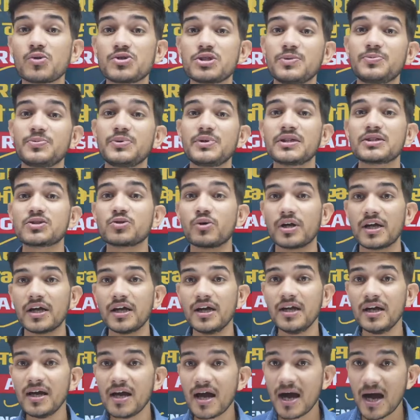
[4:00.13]
ओजीपीए जो है
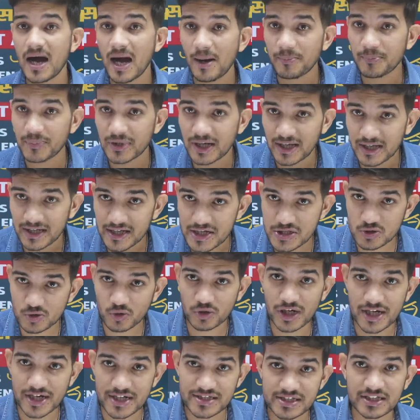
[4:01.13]
अपने ही
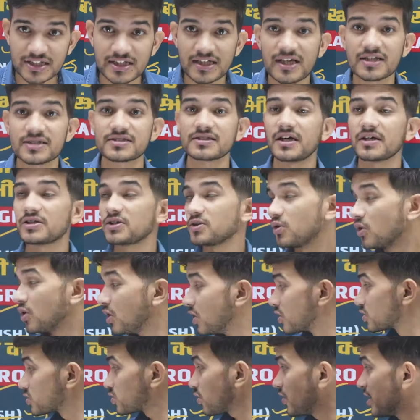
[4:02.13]
स्टूडेंट्स की है साथियों
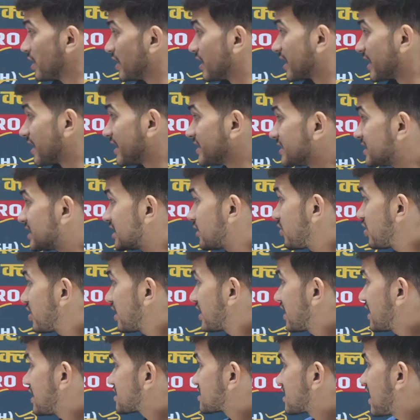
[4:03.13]
तो हिंदी और
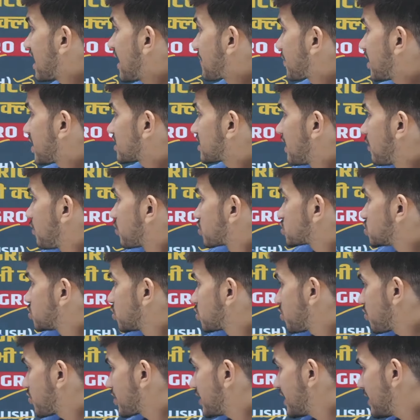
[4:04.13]
इंग्लिश का आपका डाउट
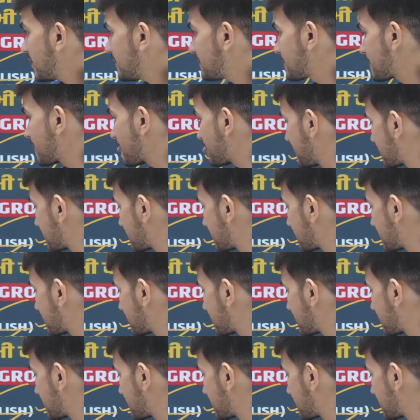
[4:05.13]
दूर हो गया